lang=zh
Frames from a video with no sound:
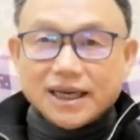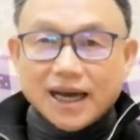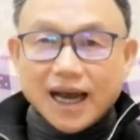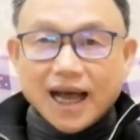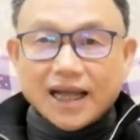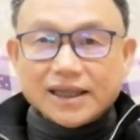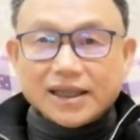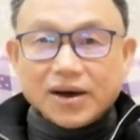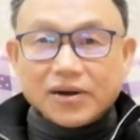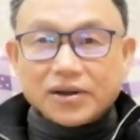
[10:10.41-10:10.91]

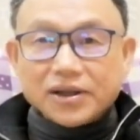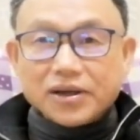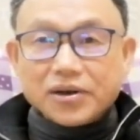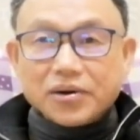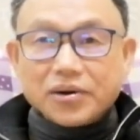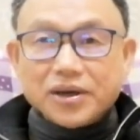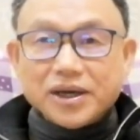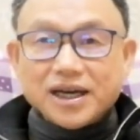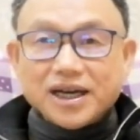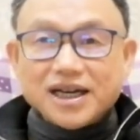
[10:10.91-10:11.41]
看到的有
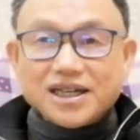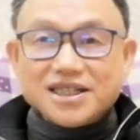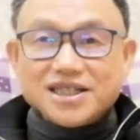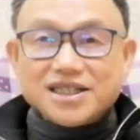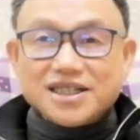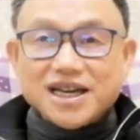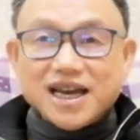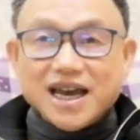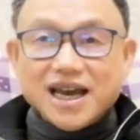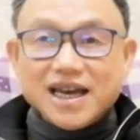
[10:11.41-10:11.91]
一个以
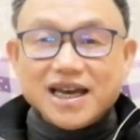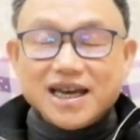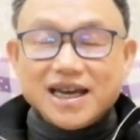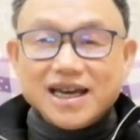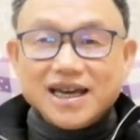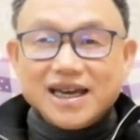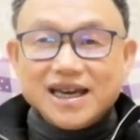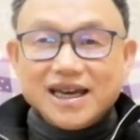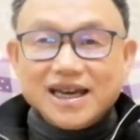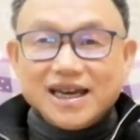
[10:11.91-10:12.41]
前
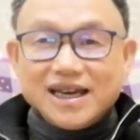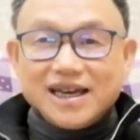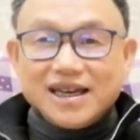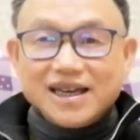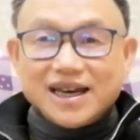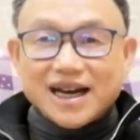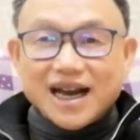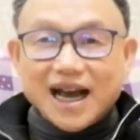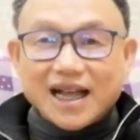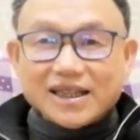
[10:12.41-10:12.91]

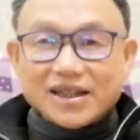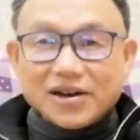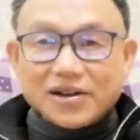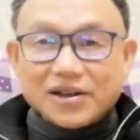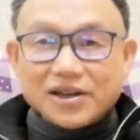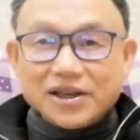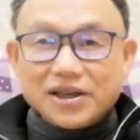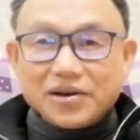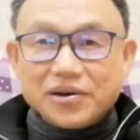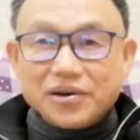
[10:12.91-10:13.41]
也看到
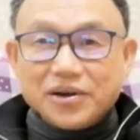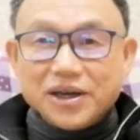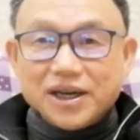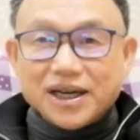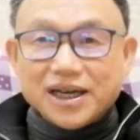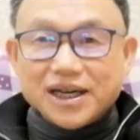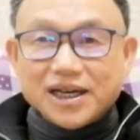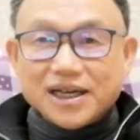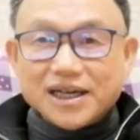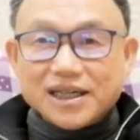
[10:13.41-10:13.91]
的有一
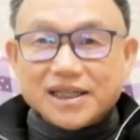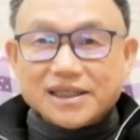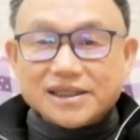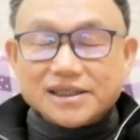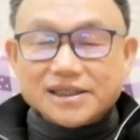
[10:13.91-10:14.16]
个